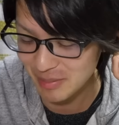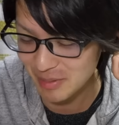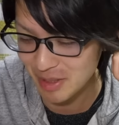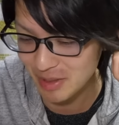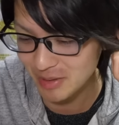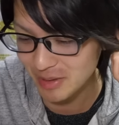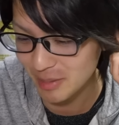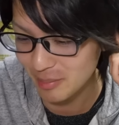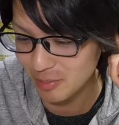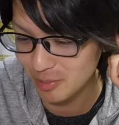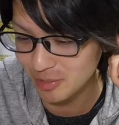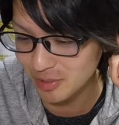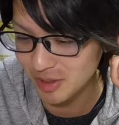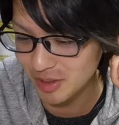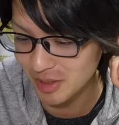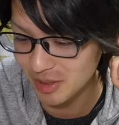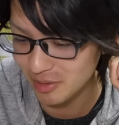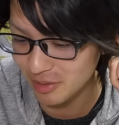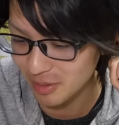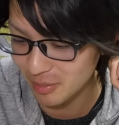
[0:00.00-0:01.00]
も舶来持ってん
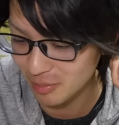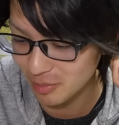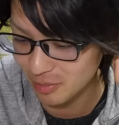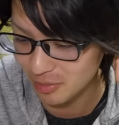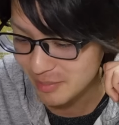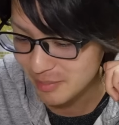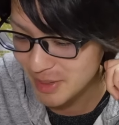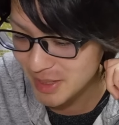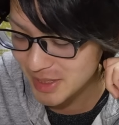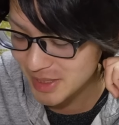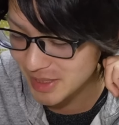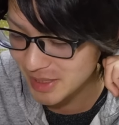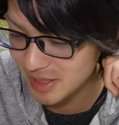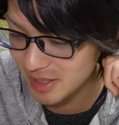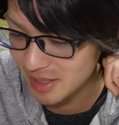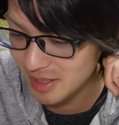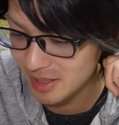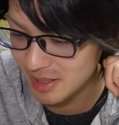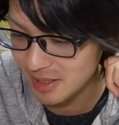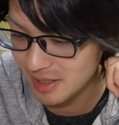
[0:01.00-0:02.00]
だよね、もう。マジ
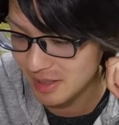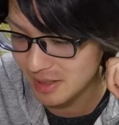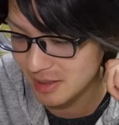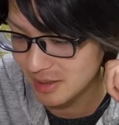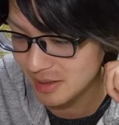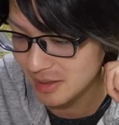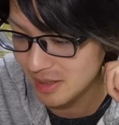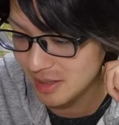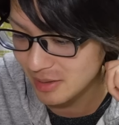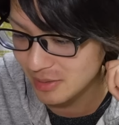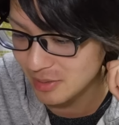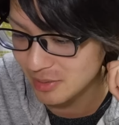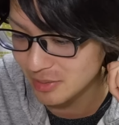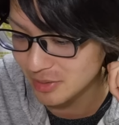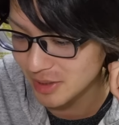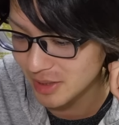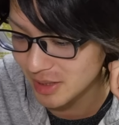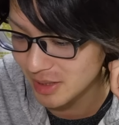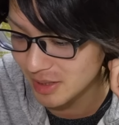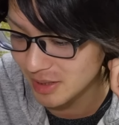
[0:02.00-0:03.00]
か。韓国
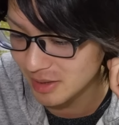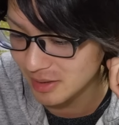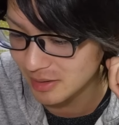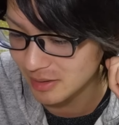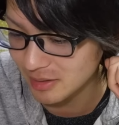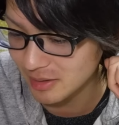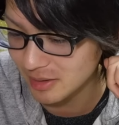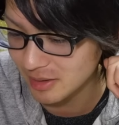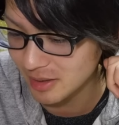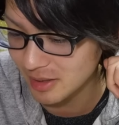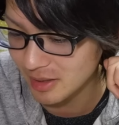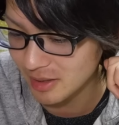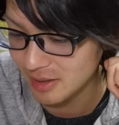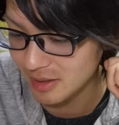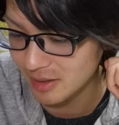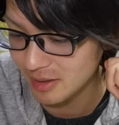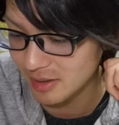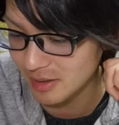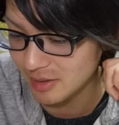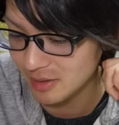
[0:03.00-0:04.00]
出なかった
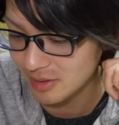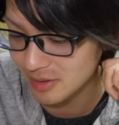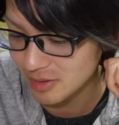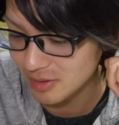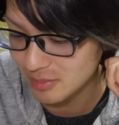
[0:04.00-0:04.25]
ね。